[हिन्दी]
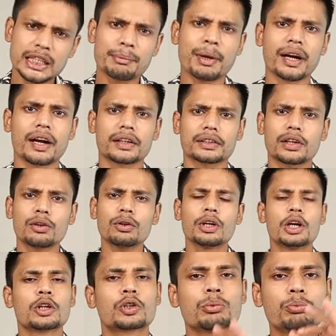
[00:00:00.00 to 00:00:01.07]
इसी पे करता हूँ
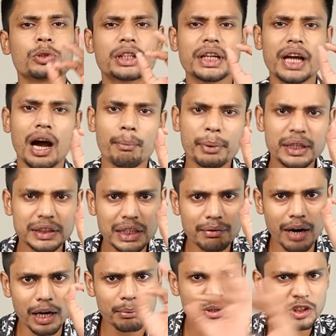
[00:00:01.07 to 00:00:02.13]
तो मुझे यहाँ पे इसके
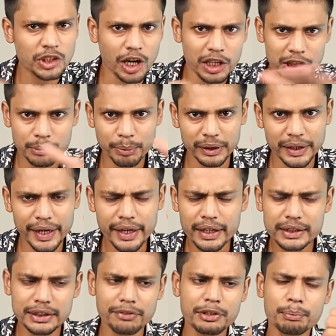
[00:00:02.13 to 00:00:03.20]
बारे में सारा चीज़ पता
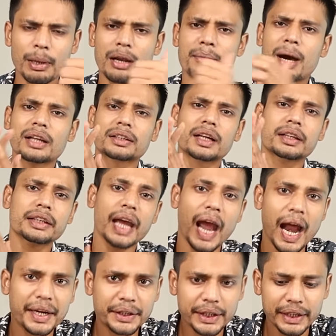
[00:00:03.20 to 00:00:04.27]
है सबसे पहले बात करते
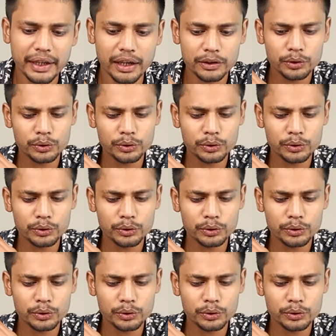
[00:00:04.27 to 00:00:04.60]
हैं एडिटिंग का